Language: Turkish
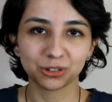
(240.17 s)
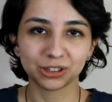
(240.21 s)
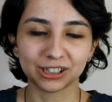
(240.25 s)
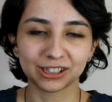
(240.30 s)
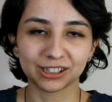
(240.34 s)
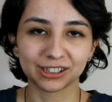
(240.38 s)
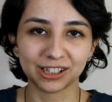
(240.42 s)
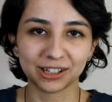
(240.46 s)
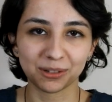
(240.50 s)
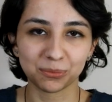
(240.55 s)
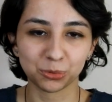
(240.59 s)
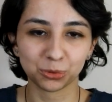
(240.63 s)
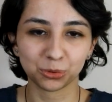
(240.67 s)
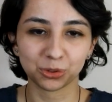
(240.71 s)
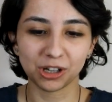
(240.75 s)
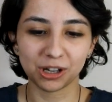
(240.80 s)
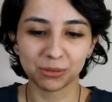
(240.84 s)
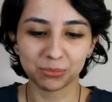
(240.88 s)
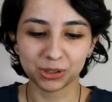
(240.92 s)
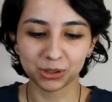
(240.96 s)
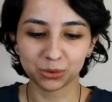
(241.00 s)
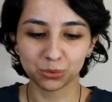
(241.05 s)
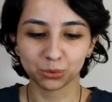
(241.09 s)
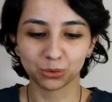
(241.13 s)
Ne kadar bu
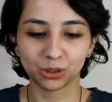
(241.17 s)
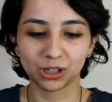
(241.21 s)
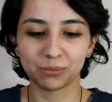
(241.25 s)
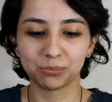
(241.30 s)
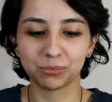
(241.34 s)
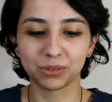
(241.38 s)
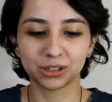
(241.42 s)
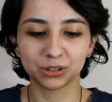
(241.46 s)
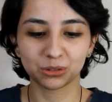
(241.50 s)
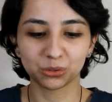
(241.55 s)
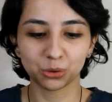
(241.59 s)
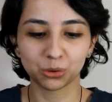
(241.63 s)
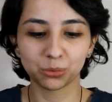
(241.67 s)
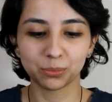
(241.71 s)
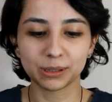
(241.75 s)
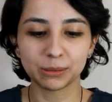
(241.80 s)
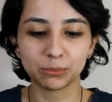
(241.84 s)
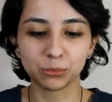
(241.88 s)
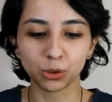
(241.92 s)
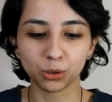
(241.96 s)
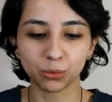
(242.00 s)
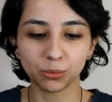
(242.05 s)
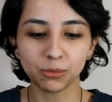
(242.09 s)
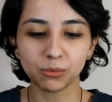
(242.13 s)
tabiri kullanmak doğru
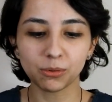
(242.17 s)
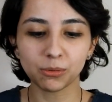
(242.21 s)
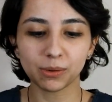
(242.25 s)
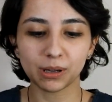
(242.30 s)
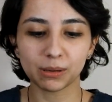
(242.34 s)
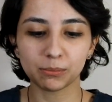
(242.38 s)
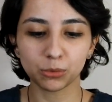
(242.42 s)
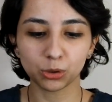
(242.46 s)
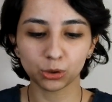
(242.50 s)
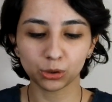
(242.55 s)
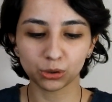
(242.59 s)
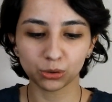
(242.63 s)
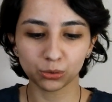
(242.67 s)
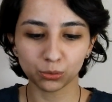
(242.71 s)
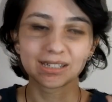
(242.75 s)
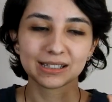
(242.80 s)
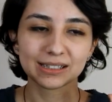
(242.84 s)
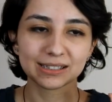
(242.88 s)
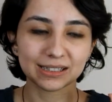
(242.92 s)
bilmiyorum ama ben böyle